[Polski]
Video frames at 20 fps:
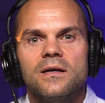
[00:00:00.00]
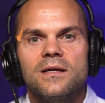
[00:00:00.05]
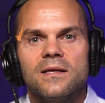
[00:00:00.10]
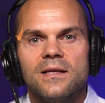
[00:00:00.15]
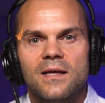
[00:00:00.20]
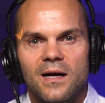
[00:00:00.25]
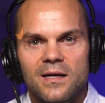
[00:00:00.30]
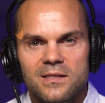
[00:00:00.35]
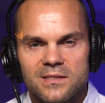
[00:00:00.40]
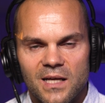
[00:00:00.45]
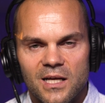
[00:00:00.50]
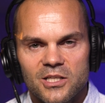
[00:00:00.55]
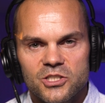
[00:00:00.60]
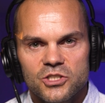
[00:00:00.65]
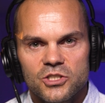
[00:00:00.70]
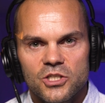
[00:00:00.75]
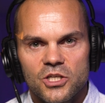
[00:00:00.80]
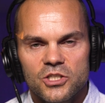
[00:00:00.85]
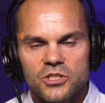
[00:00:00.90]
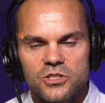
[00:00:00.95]
jak
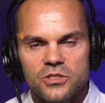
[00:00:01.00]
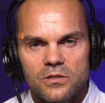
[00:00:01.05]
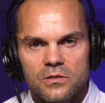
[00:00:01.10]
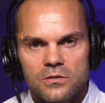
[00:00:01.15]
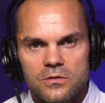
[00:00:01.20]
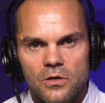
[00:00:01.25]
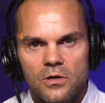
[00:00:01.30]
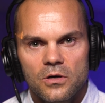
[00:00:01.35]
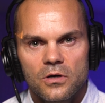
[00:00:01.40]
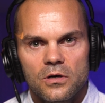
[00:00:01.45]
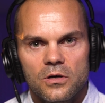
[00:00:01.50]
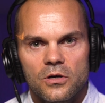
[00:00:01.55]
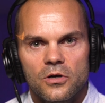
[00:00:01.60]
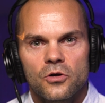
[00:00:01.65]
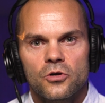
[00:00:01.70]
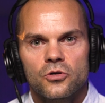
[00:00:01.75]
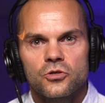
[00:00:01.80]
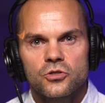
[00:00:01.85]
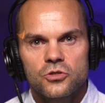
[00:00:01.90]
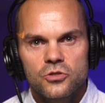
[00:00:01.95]
zaczniesz to
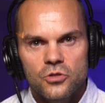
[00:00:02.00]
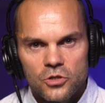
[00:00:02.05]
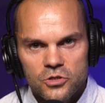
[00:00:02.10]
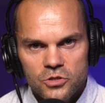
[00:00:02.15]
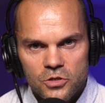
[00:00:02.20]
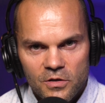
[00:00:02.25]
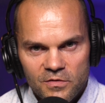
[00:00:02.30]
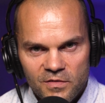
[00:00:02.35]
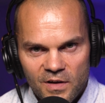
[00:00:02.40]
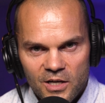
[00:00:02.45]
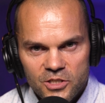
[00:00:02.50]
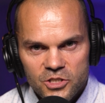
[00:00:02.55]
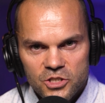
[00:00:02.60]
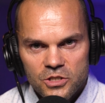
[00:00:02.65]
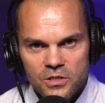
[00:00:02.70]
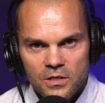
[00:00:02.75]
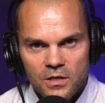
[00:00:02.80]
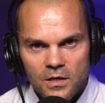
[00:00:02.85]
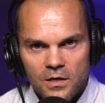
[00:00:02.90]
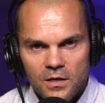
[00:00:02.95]

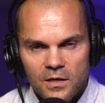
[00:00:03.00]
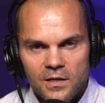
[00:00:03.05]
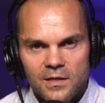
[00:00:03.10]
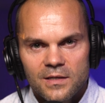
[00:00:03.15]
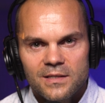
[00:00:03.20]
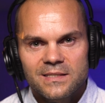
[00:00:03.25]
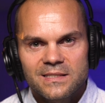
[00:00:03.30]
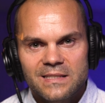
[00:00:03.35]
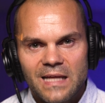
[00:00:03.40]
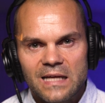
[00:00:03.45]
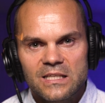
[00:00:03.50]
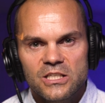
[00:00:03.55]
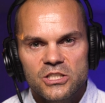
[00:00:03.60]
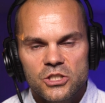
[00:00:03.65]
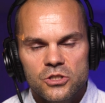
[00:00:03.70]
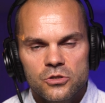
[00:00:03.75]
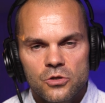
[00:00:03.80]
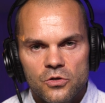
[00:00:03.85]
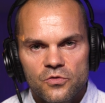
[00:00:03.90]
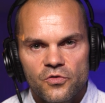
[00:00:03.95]
stosować, stanie
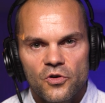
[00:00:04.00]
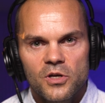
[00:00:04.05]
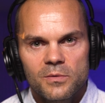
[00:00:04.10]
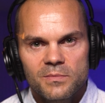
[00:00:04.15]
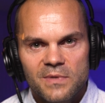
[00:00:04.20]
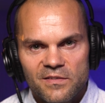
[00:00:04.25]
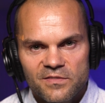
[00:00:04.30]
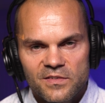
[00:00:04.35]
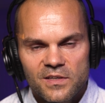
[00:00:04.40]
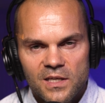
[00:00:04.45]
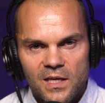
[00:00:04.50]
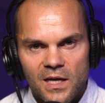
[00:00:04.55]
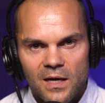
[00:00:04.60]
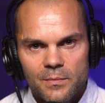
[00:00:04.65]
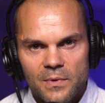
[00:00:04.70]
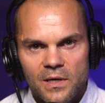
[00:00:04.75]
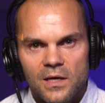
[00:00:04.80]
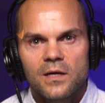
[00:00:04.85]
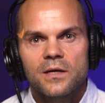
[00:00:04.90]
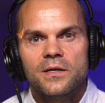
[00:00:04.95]
się to Twoim
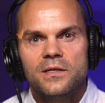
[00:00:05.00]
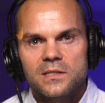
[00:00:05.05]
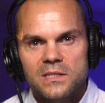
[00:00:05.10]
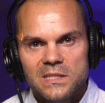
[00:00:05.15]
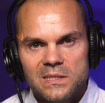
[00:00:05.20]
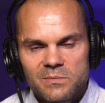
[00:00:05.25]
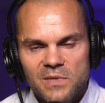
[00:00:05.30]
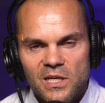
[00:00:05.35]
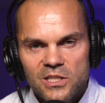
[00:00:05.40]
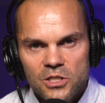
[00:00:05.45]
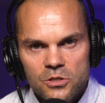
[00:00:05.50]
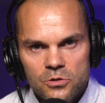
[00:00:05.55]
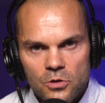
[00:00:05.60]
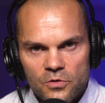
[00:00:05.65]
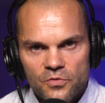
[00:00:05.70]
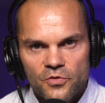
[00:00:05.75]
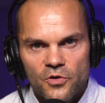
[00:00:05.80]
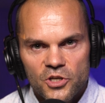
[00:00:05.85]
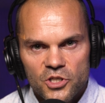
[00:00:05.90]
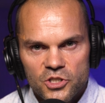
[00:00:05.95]
nawykiem, zmieni to
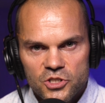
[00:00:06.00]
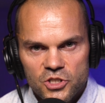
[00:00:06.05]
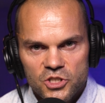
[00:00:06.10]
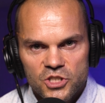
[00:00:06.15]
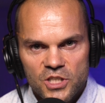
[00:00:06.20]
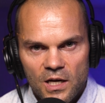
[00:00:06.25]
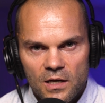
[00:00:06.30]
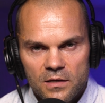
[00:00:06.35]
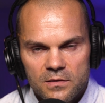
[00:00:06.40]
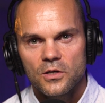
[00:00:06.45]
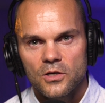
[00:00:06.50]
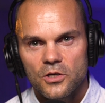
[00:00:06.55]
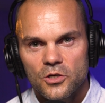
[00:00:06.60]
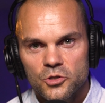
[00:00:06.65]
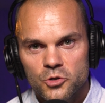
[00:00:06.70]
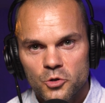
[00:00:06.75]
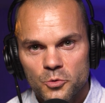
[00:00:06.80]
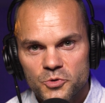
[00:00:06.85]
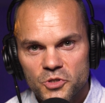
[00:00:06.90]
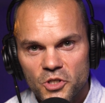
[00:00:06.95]
Twoje życie.
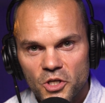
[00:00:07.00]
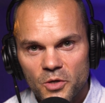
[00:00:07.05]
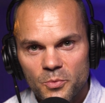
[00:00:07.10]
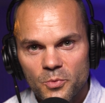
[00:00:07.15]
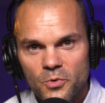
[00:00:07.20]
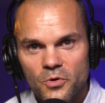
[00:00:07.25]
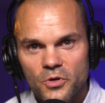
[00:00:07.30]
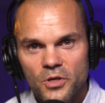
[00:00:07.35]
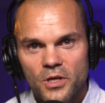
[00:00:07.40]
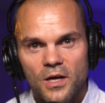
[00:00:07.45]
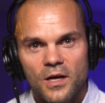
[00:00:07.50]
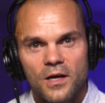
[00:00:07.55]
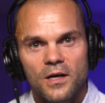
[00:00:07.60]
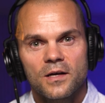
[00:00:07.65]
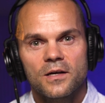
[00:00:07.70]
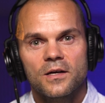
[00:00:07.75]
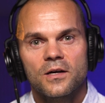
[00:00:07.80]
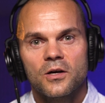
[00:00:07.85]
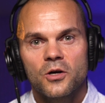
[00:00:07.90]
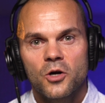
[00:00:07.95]
Subskrybuj,
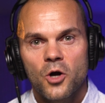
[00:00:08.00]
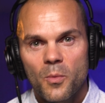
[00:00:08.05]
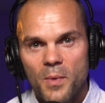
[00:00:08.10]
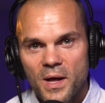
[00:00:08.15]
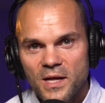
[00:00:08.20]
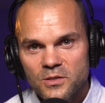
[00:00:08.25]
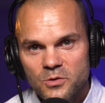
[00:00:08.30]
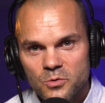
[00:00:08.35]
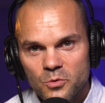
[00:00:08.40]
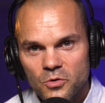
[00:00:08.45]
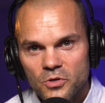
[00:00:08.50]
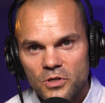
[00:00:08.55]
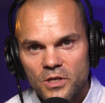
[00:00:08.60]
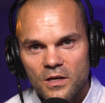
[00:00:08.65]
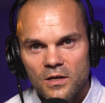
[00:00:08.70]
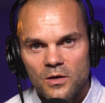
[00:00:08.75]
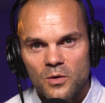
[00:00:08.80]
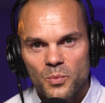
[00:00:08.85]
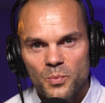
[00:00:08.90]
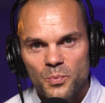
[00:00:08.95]

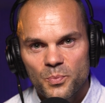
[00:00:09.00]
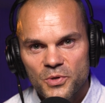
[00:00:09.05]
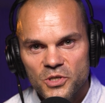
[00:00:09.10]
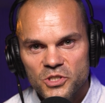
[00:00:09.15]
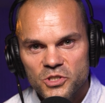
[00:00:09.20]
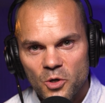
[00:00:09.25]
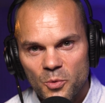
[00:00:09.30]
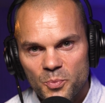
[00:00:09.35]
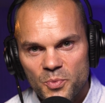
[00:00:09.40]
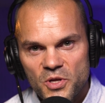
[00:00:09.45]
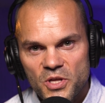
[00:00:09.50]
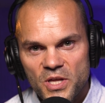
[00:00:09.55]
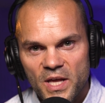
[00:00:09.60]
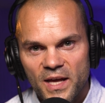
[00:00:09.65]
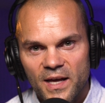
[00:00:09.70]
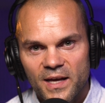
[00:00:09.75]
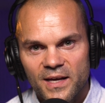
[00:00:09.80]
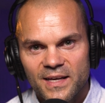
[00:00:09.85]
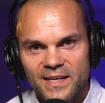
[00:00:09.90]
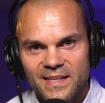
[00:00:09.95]
komentuj, pisz
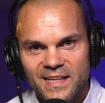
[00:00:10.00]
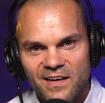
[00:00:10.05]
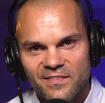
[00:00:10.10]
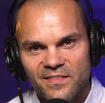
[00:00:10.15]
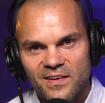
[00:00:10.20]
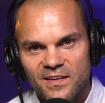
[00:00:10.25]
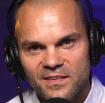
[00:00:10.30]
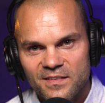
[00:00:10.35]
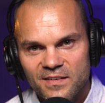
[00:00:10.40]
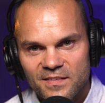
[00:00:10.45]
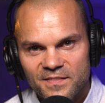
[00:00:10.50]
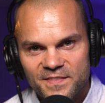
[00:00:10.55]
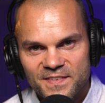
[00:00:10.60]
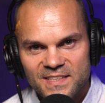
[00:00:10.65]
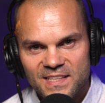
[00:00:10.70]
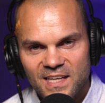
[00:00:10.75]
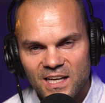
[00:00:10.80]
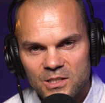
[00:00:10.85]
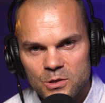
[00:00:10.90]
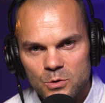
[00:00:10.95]
opinie i dawaj
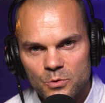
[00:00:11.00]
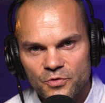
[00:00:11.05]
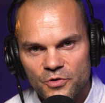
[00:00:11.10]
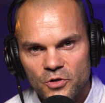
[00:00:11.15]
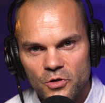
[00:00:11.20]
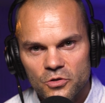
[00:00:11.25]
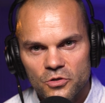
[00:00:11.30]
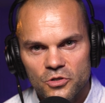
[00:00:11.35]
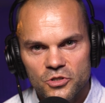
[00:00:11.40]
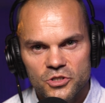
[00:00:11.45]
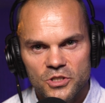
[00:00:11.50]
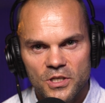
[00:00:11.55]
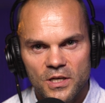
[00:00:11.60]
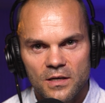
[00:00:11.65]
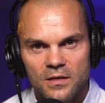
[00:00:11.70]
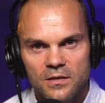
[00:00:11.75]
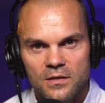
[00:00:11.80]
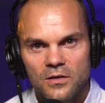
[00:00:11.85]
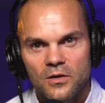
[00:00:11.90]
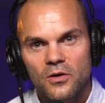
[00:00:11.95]
wskazówki
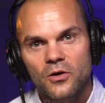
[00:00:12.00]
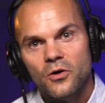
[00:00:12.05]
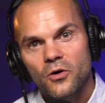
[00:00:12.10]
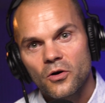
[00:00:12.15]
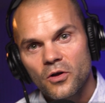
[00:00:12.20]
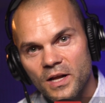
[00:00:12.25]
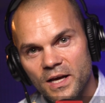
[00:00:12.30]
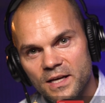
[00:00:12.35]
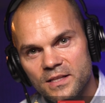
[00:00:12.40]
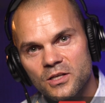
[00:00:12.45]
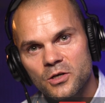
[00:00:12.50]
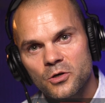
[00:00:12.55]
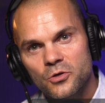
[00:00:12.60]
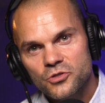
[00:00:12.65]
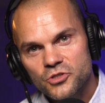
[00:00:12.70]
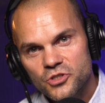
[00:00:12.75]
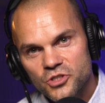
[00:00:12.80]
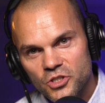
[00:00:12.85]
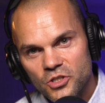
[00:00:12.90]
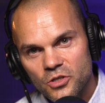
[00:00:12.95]
odnośnie kolejnych
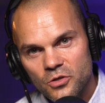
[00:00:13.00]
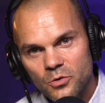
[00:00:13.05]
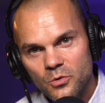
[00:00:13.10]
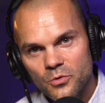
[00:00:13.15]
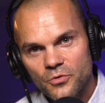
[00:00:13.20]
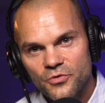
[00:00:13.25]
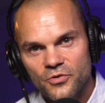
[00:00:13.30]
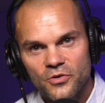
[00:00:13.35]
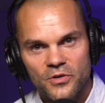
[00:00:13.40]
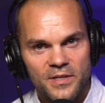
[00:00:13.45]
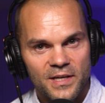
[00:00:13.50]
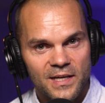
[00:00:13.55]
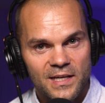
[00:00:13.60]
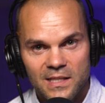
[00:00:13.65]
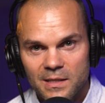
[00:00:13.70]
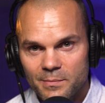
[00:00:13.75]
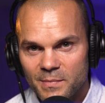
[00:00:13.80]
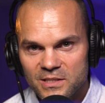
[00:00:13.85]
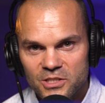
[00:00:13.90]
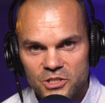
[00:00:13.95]
odcinków,
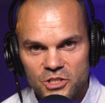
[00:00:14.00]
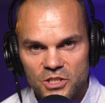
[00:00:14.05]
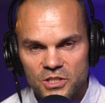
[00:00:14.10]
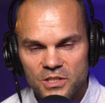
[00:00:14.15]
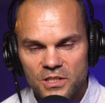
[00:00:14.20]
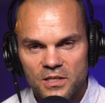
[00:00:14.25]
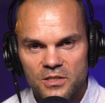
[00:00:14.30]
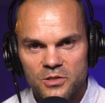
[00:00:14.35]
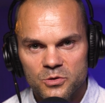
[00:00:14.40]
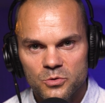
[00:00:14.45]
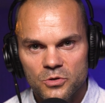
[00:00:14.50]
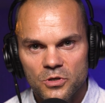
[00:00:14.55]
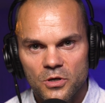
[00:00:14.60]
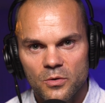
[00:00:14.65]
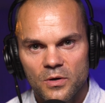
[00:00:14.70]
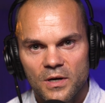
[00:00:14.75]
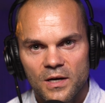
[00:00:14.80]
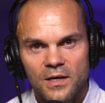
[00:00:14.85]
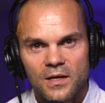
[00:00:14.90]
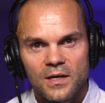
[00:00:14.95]
jakie tematy Cię
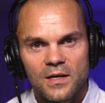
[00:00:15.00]
interesują.